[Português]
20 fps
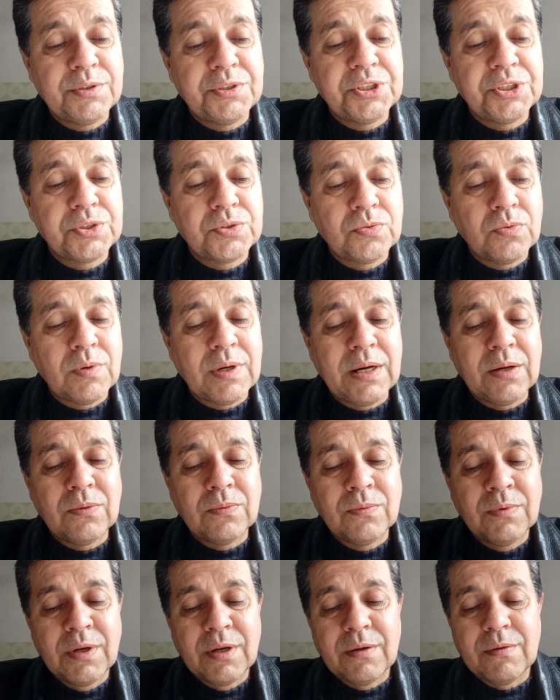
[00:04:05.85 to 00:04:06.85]
de
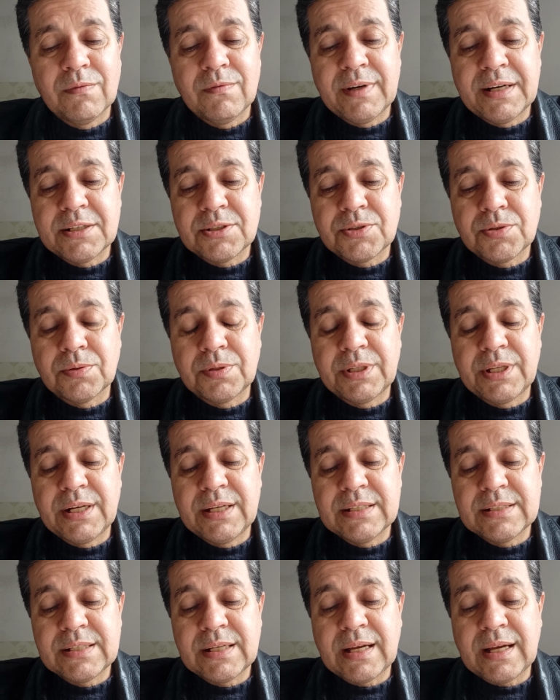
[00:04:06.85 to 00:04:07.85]
João, verso
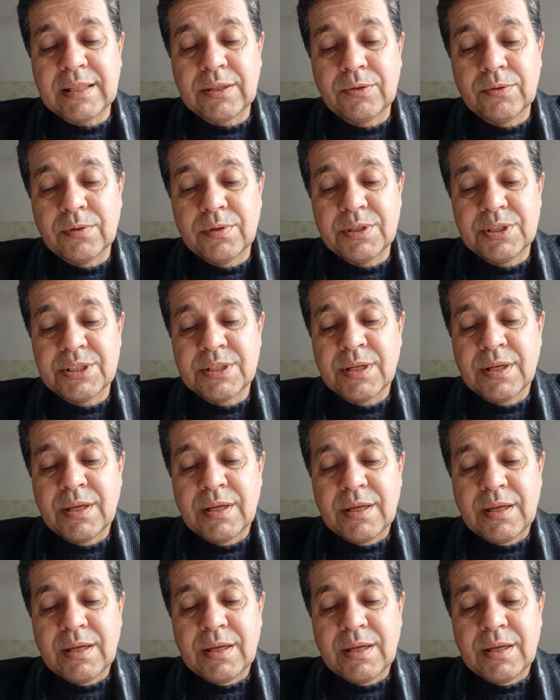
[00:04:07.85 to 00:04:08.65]
13 e 14,